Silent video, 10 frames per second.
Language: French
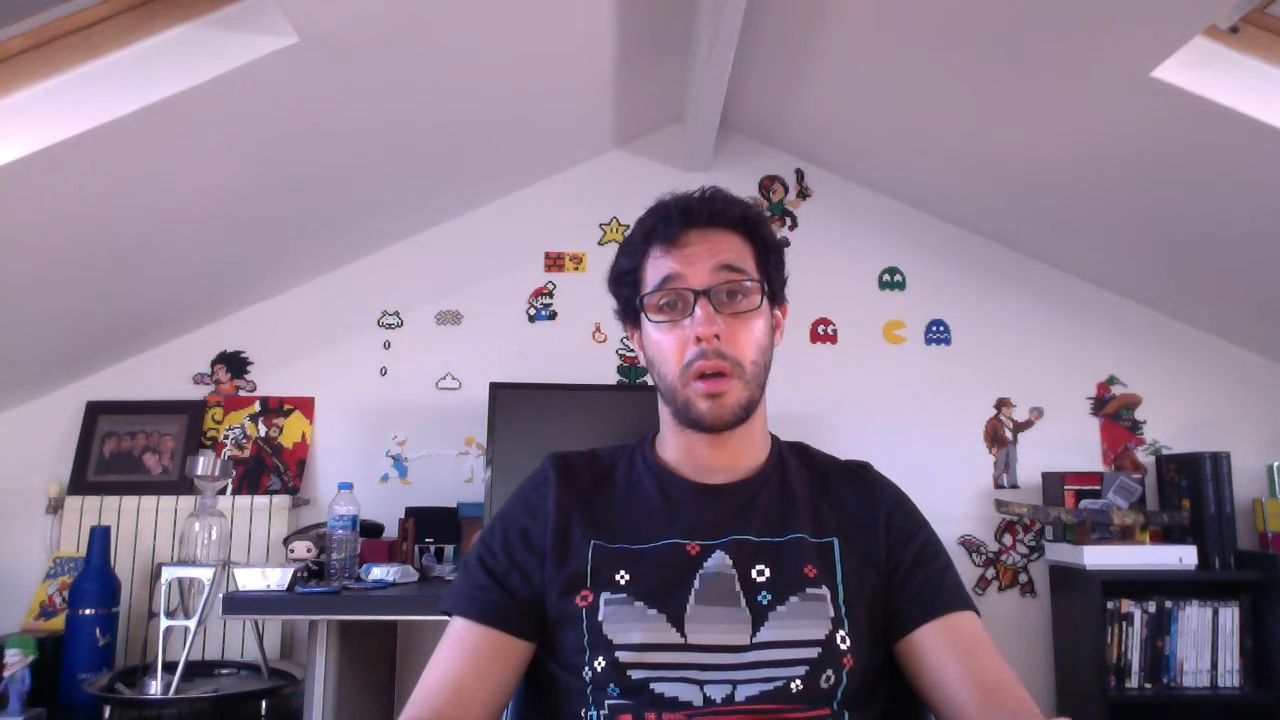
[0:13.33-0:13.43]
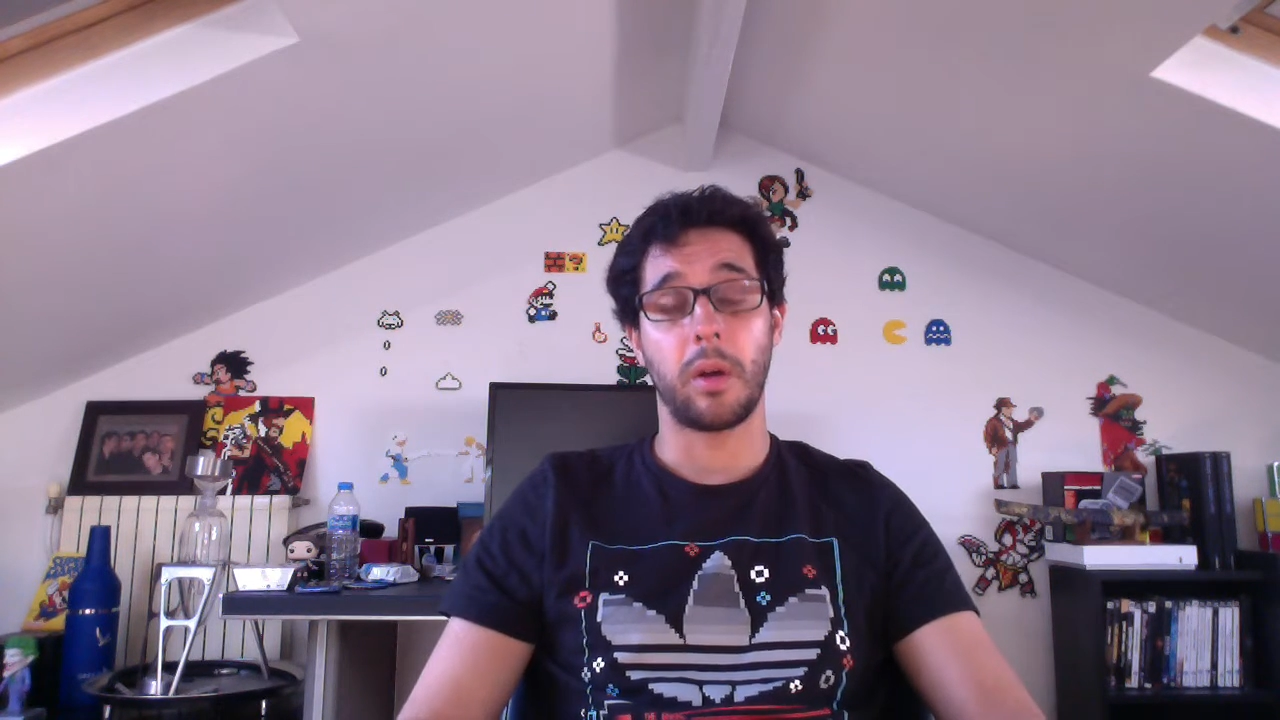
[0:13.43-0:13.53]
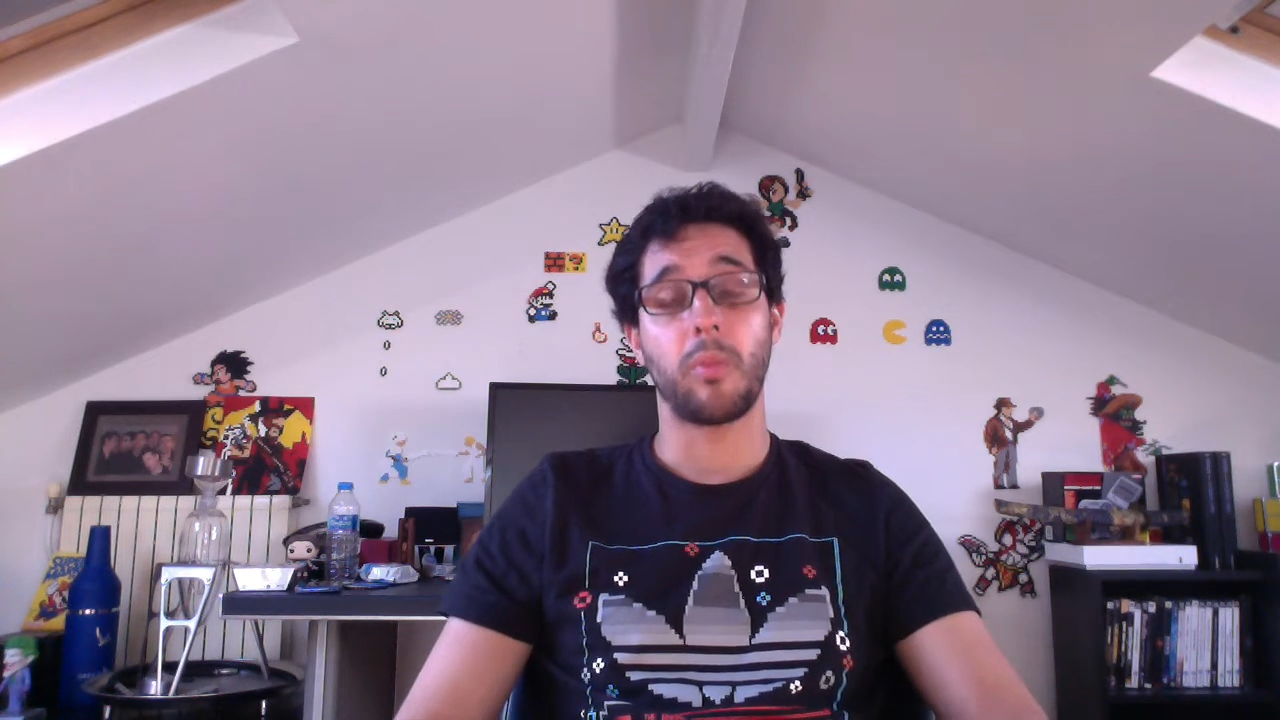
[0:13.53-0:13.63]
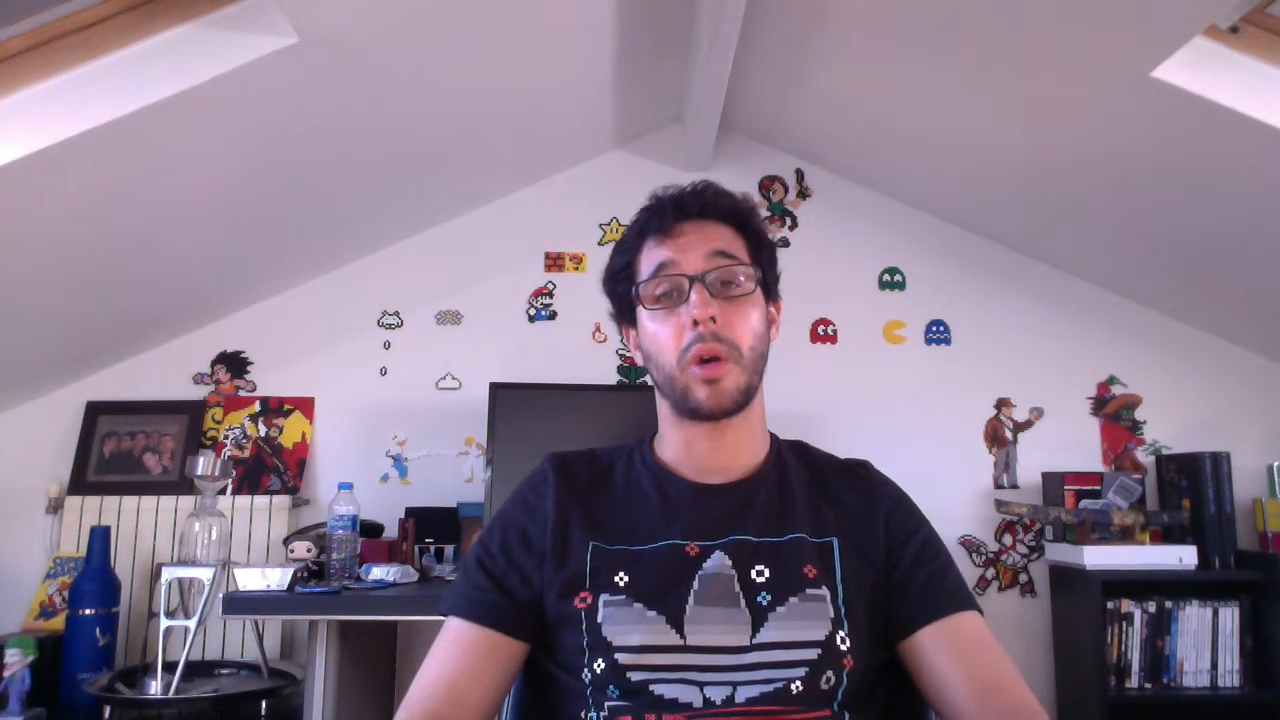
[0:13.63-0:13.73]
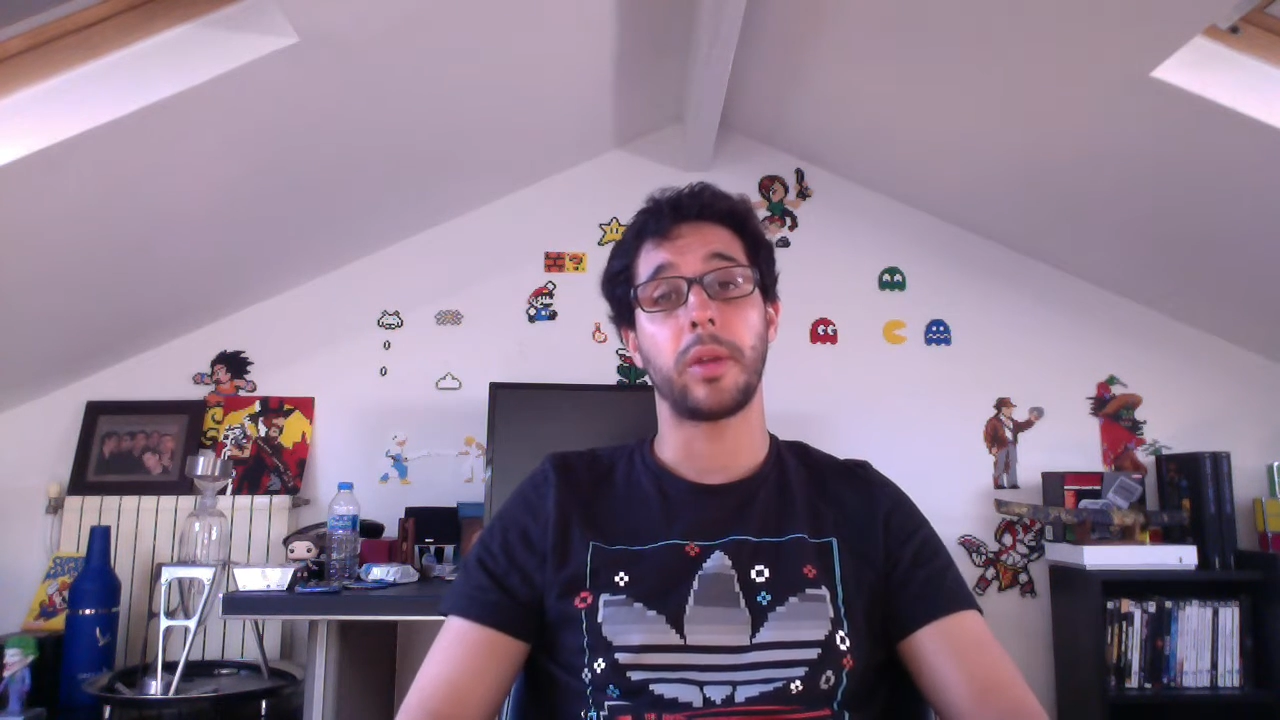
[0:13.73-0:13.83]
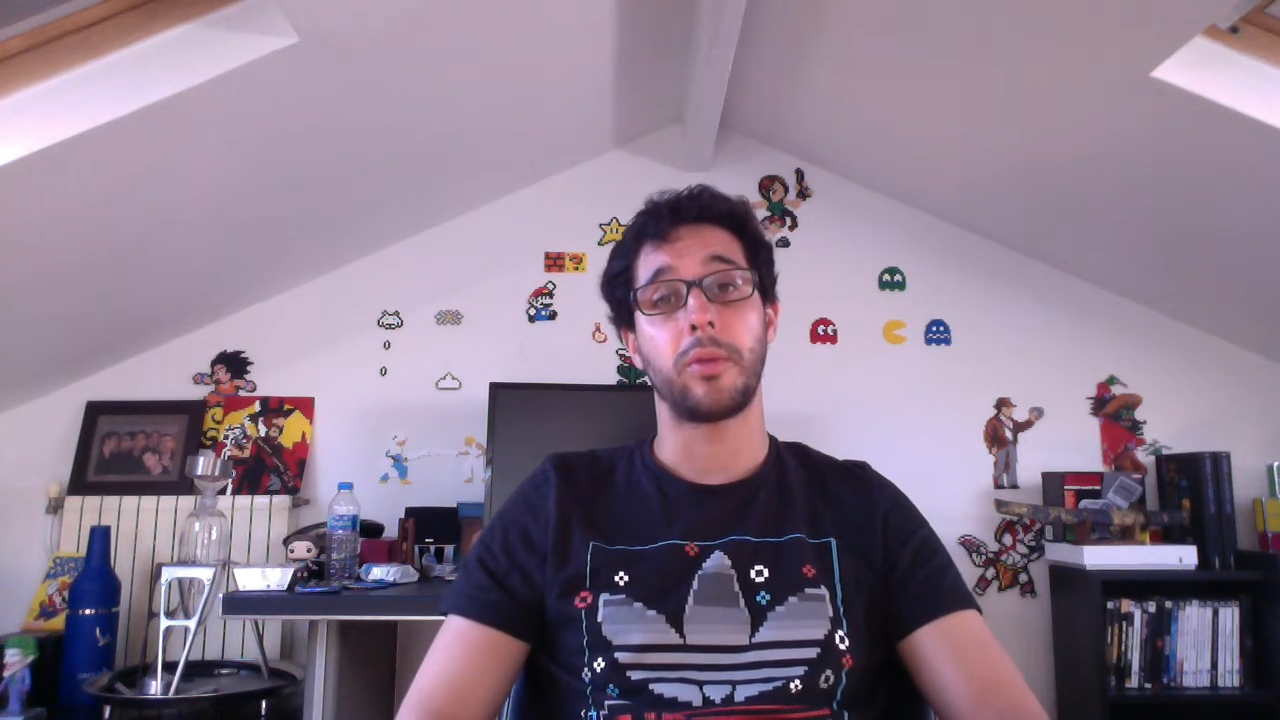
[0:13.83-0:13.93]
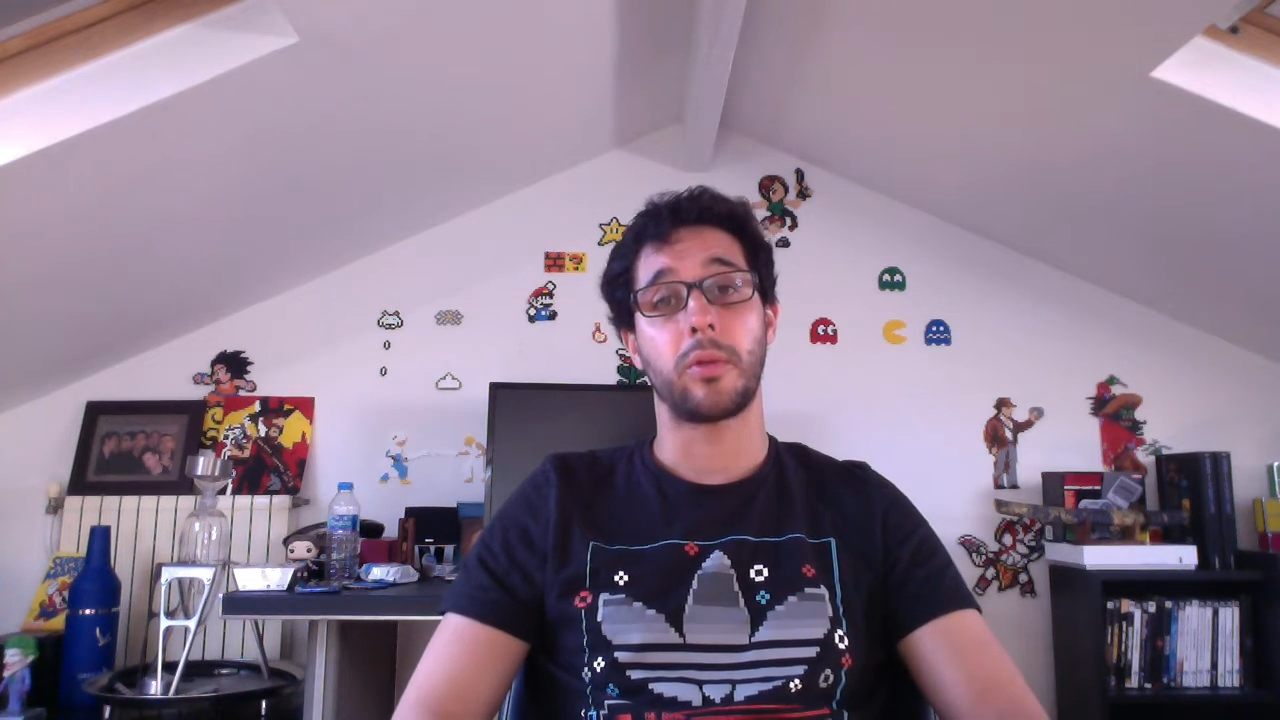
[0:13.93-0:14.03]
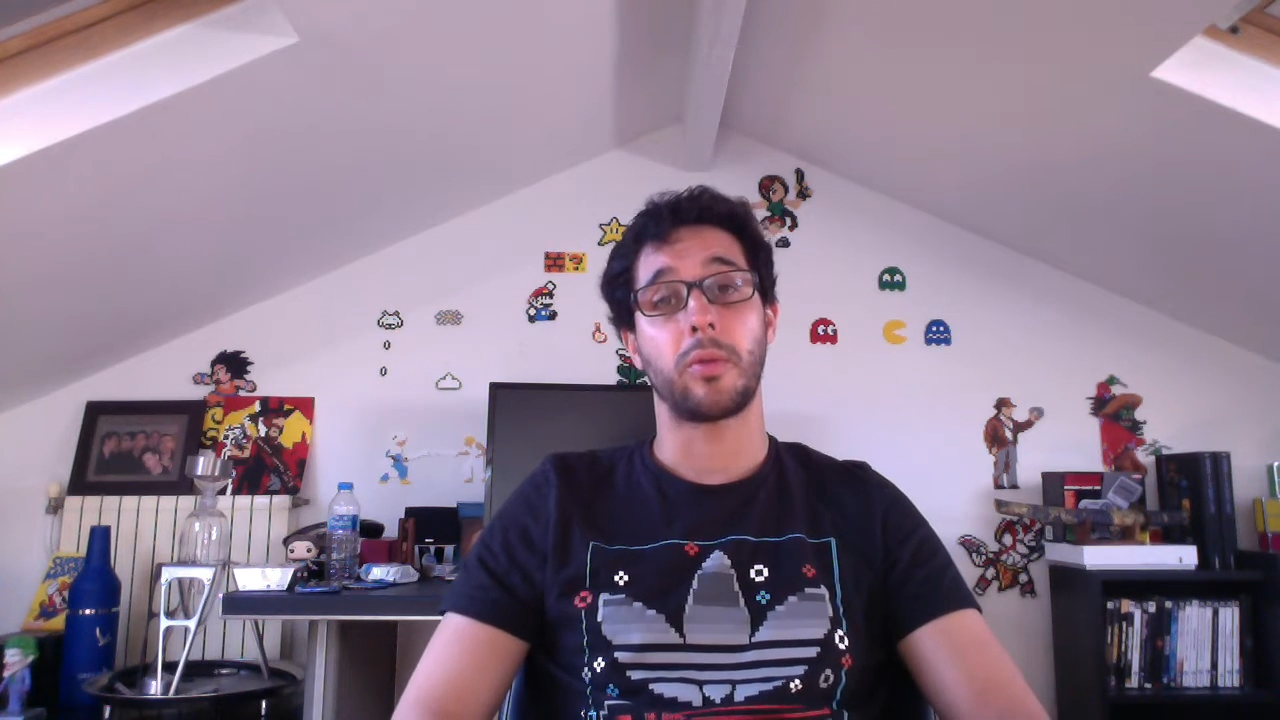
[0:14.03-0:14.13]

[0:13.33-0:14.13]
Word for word: un mois de